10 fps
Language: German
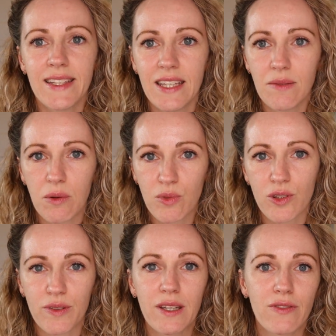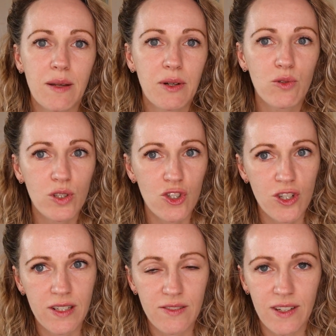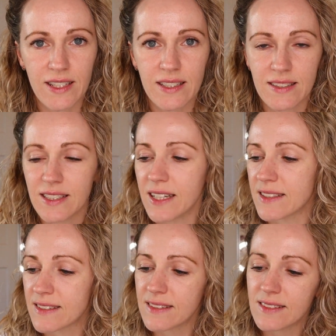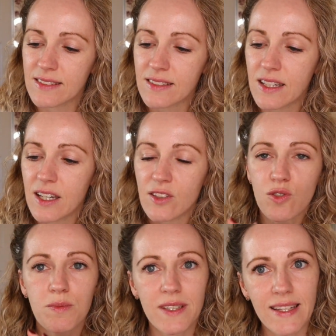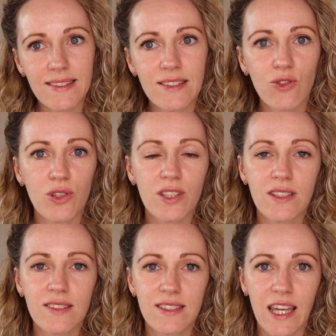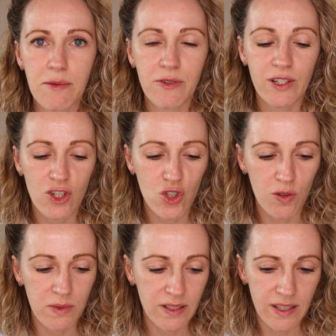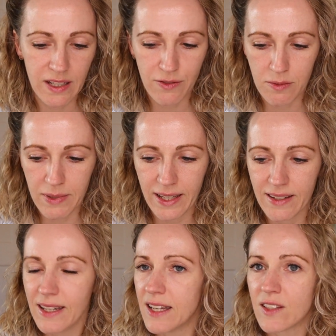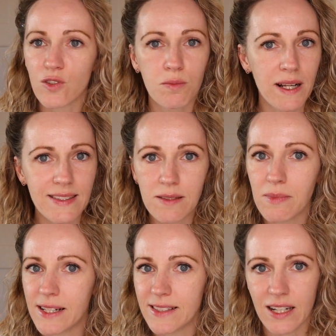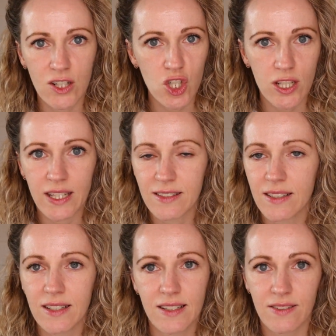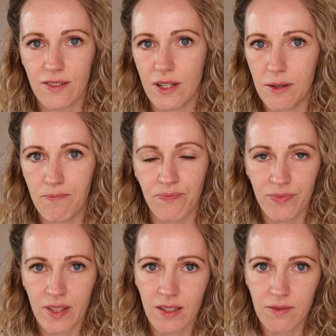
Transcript: Die muss auf jeden Fall einmal gut geschüttelt werden, dass die ganzen Substanzen dort drin sich einmal wieder schön miteinander vermengen. Sobald sie mal einen Tag steht, ähm,